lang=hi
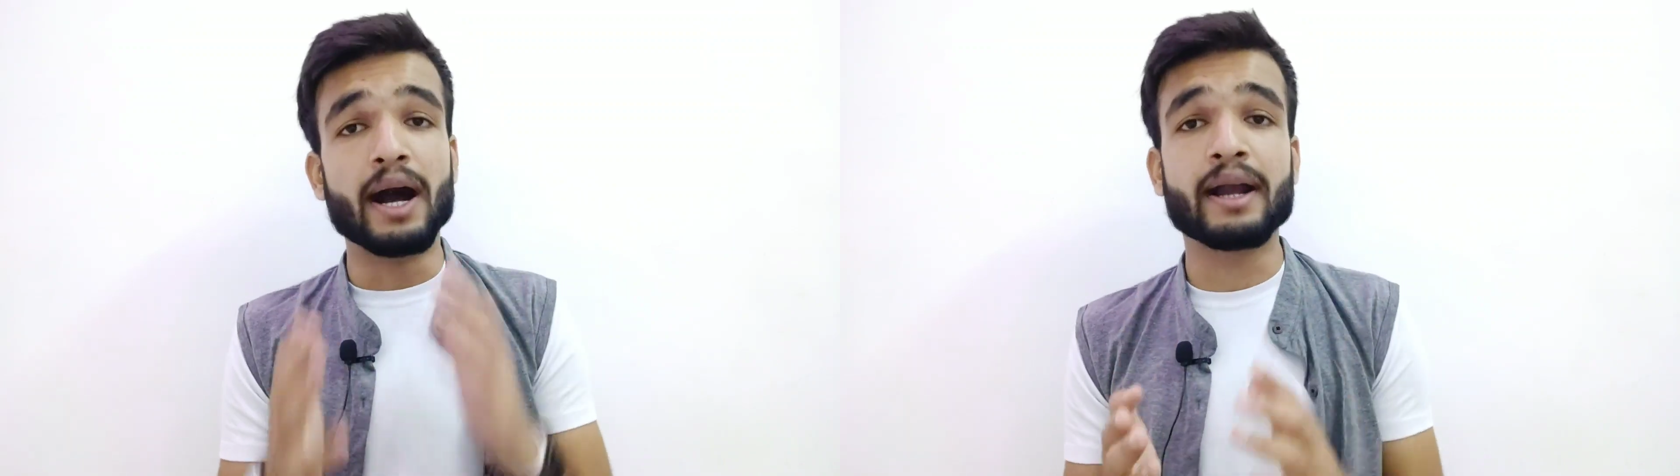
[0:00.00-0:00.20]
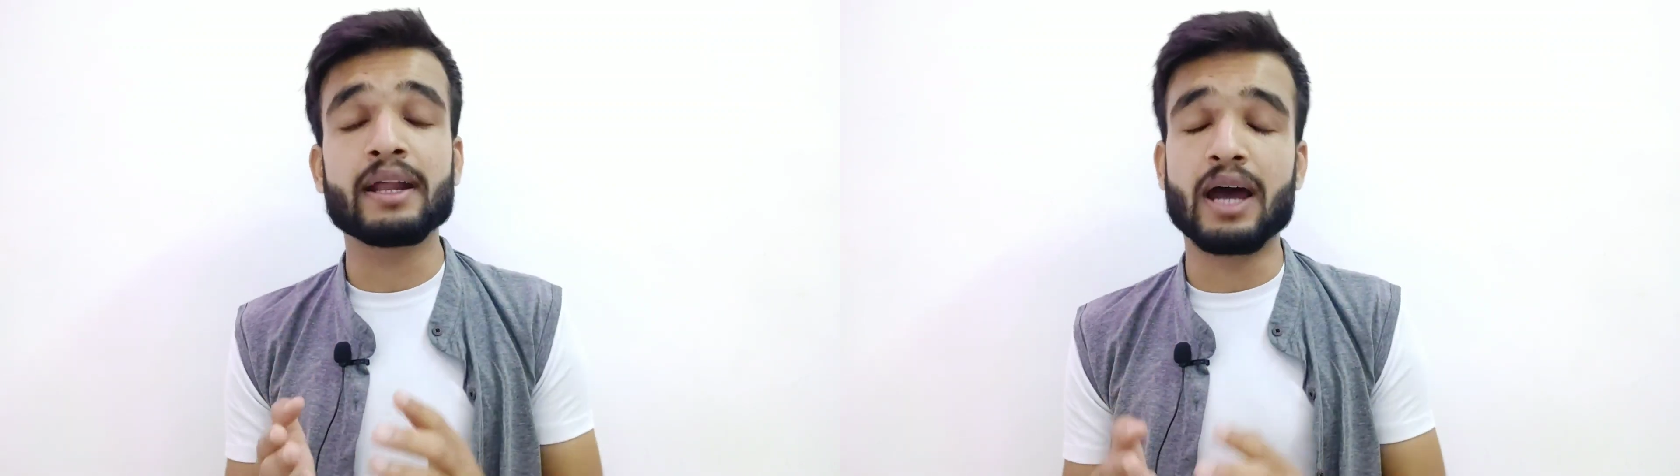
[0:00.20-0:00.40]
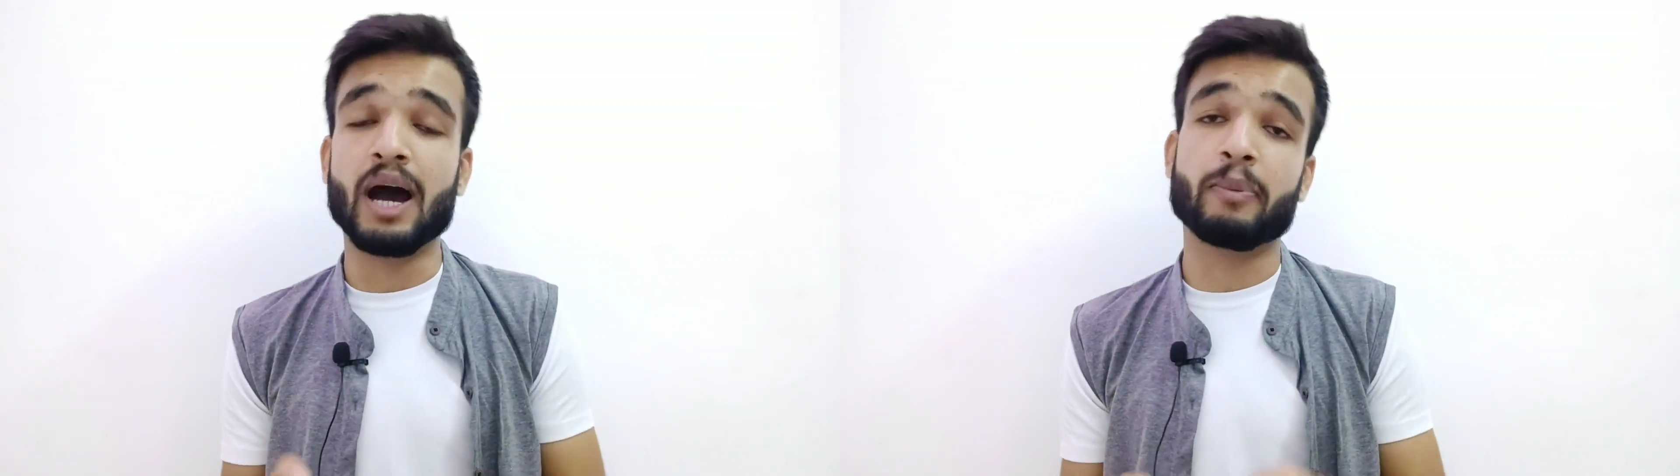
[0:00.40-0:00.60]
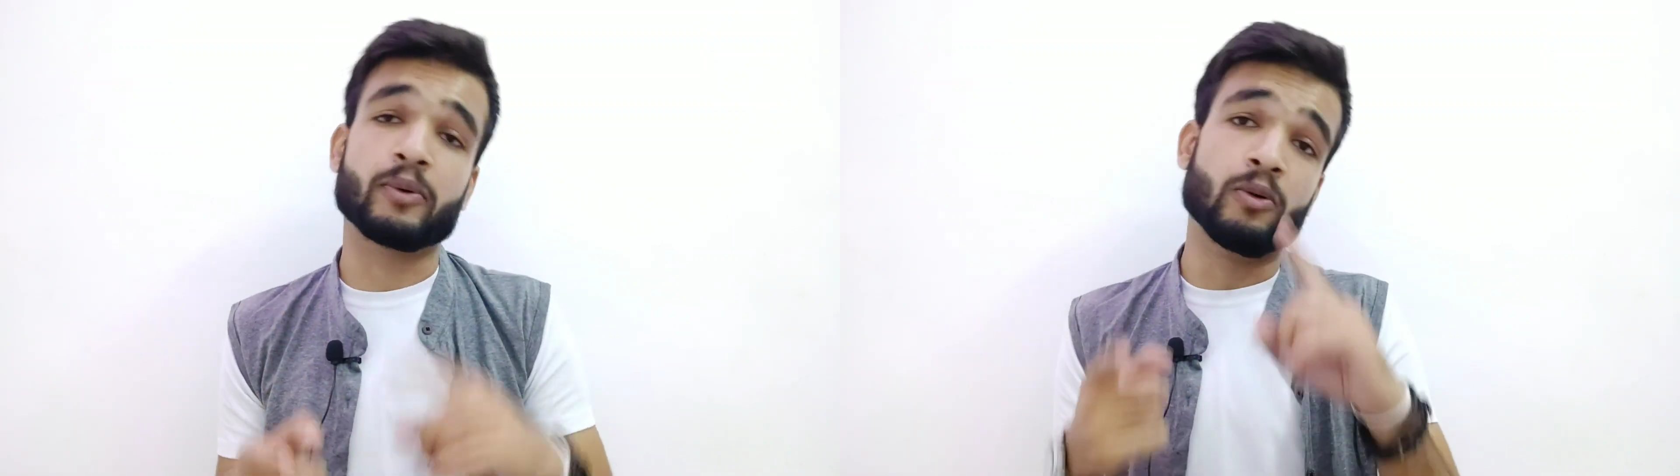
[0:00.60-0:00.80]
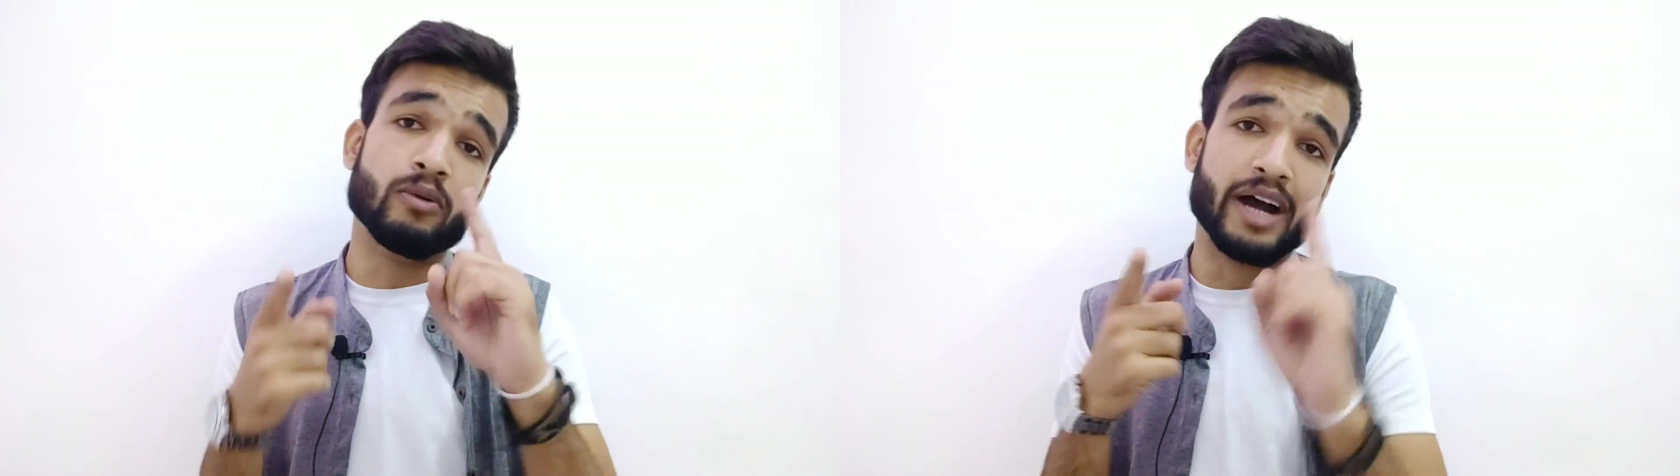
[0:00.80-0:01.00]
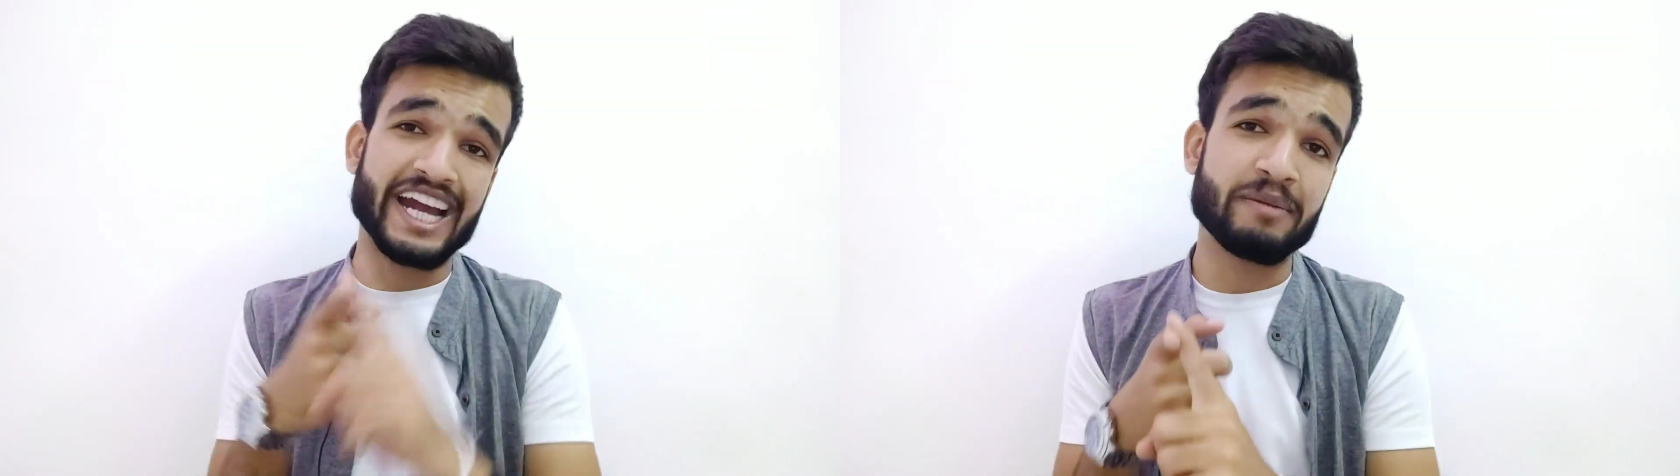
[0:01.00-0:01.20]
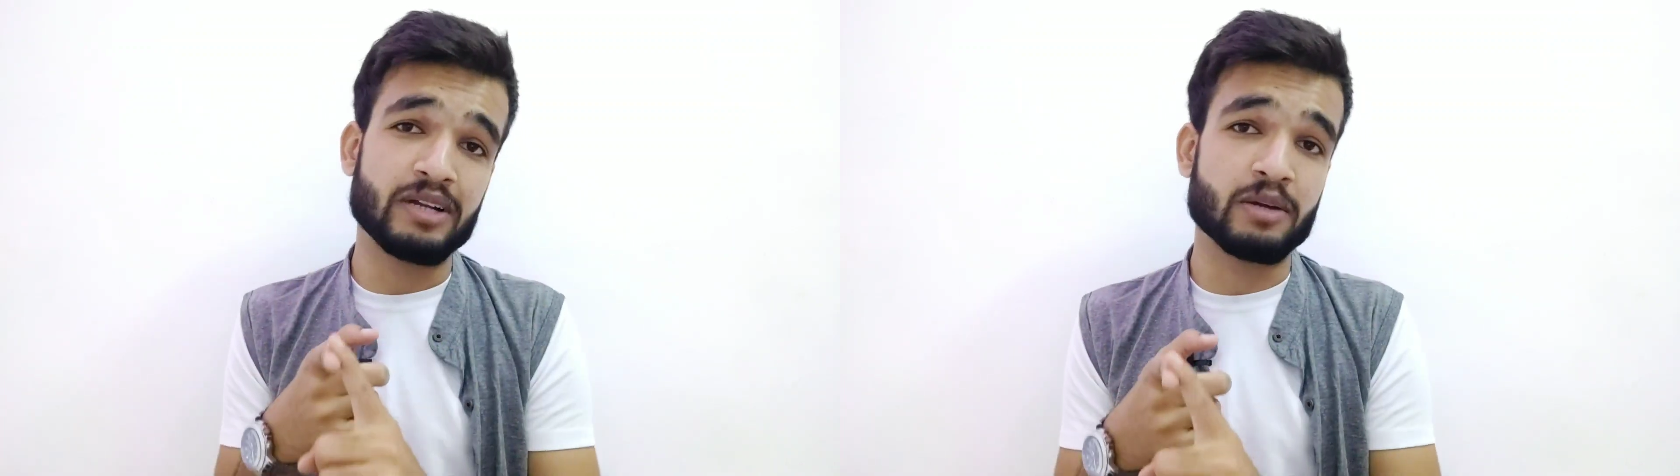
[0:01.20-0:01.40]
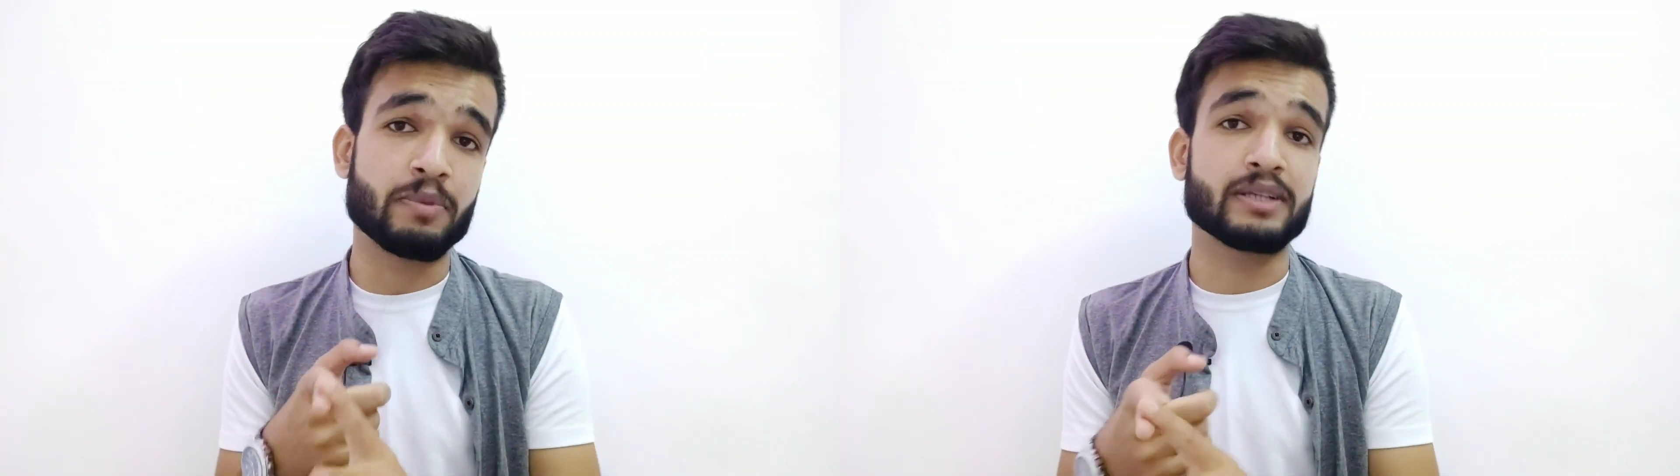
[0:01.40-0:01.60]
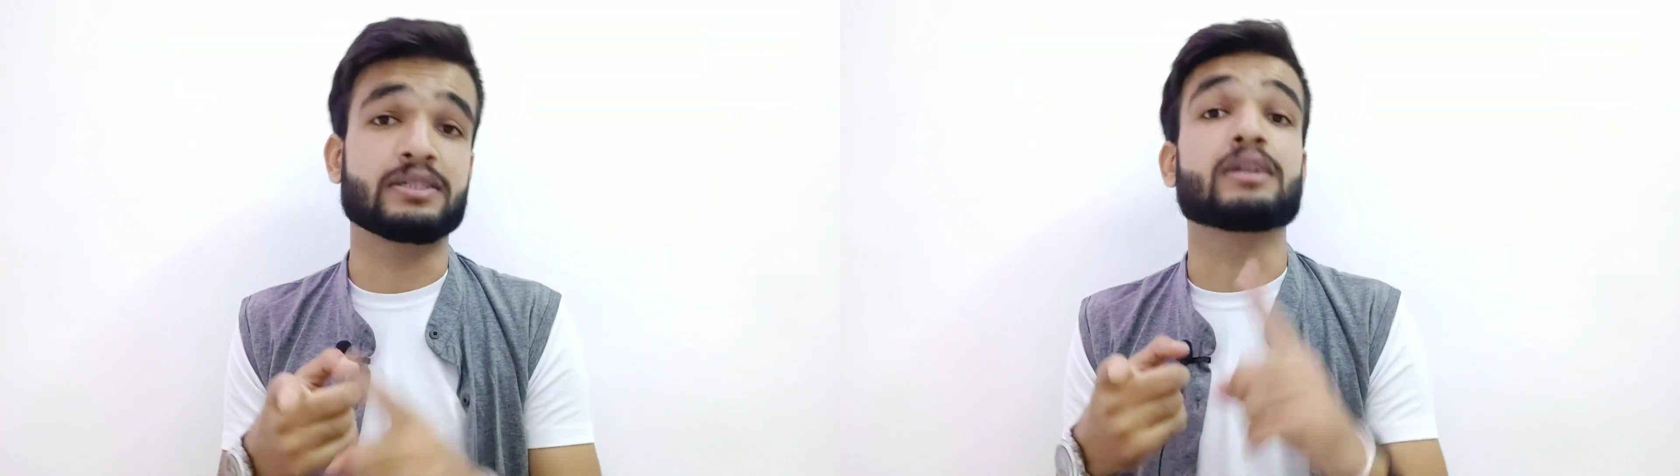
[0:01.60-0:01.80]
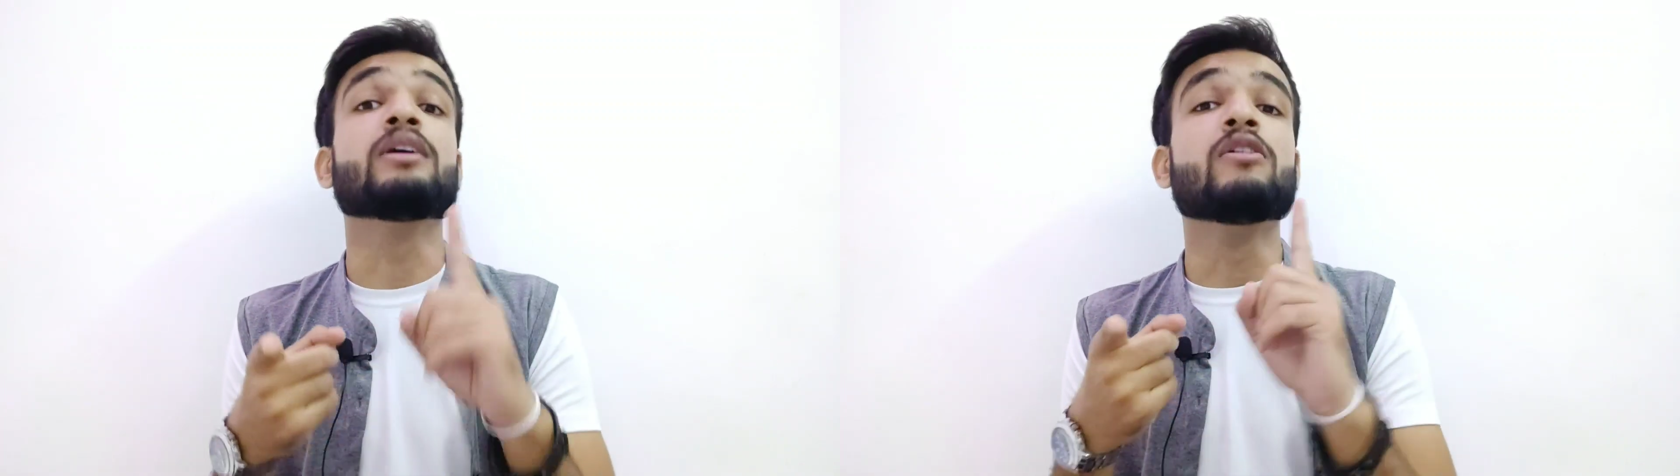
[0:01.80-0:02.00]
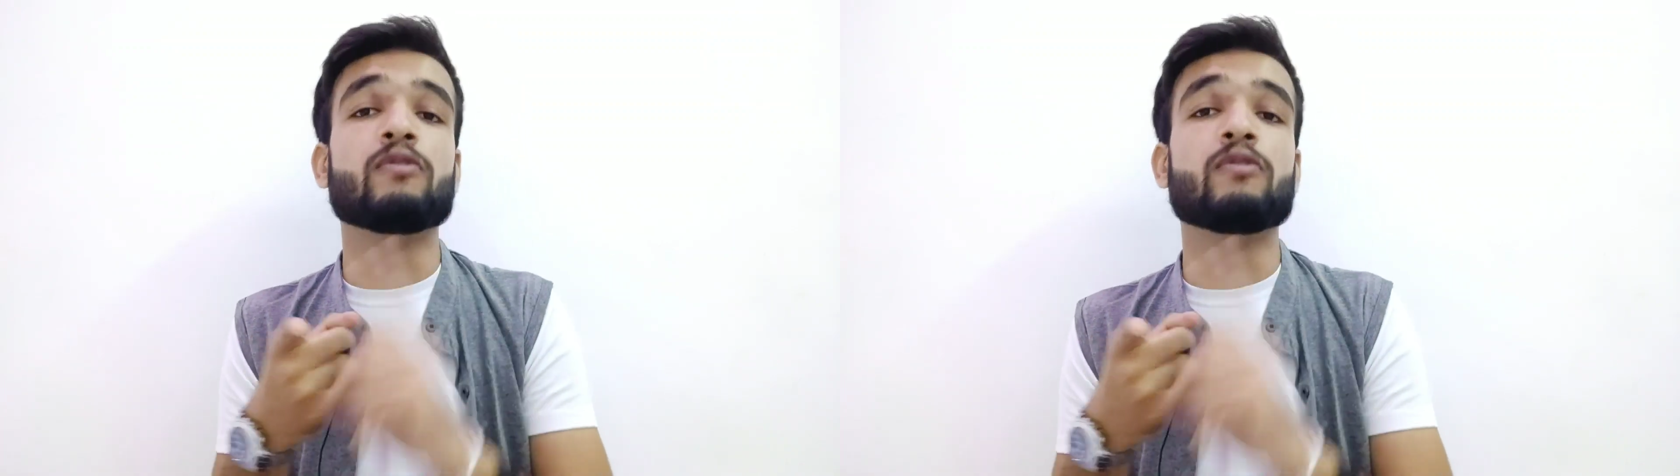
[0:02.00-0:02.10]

अगर आपको हाई ब्लड प्रेशर